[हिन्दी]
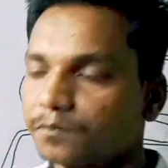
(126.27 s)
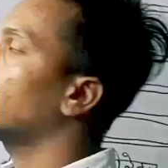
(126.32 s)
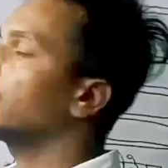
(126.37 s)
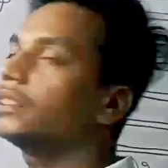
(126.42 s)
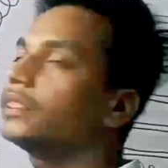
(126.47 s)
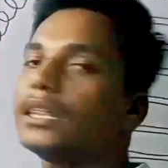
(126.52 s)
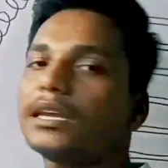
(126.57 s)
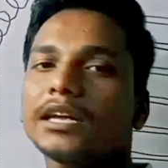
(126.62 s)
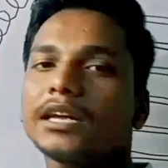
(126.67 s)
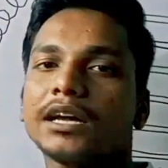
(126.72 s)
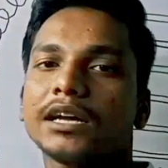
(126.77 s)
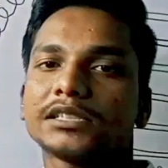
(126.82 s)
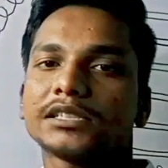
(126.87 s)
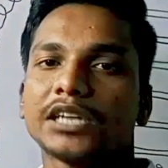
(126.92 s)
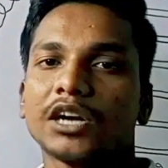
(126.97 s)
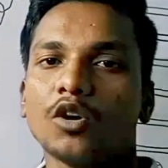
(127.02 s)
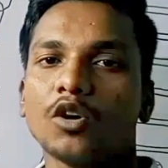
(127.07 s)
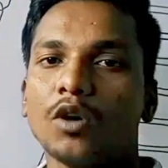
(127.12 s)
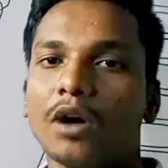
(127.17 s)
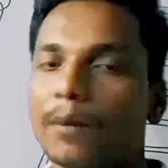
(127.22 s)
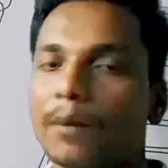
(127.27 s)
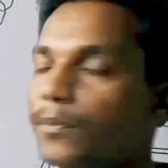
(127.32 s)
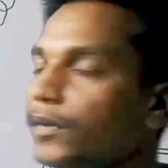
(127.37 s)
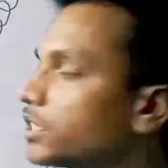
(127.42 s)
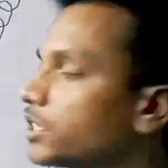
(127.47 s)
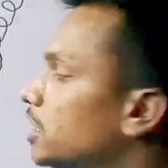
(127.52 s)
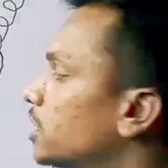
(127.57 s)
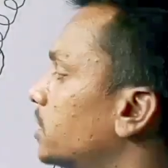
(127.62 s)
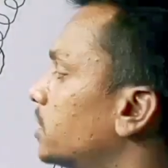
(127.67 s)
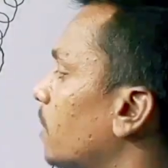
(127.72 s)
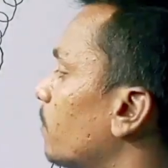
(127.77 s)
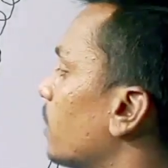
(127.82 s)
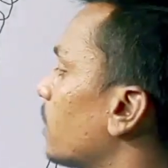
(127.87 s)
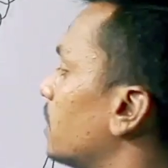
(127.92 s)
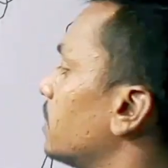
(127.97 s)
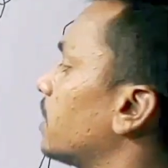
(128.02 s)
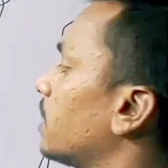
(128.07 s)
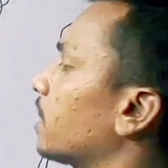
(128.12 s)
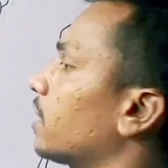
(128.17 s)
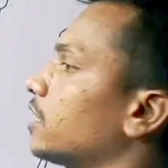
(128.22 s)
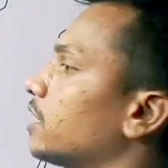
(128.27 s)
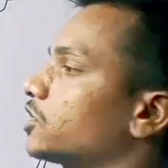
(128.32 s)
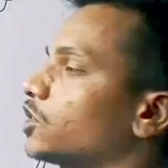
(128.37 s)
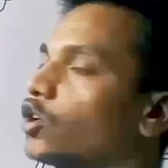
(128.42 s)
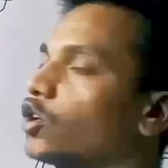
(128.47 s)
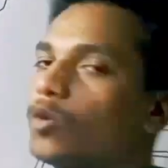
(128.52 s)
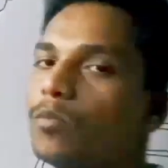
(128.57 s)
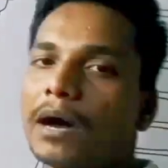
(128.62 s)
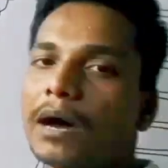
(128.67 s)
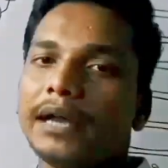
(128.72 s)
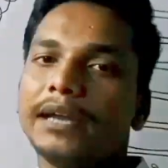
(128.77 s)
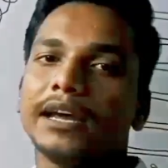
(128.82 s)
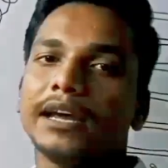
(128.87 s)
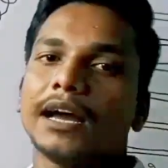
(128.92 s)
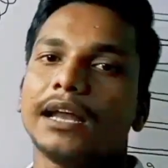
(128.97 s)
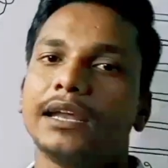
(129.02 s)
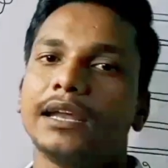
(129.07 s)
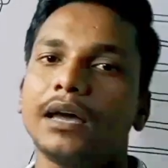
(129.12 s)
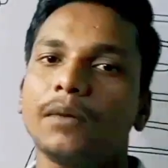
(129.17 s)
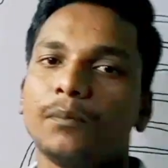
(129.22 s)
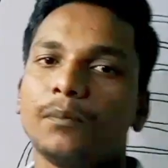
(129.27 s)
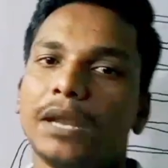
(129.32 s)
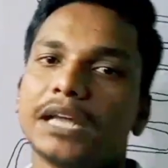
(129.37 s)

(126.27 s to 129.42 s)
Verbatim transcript: अंदर के कचरे को अपने सिस्टम के अंदर के कचरे को बाहर निकालना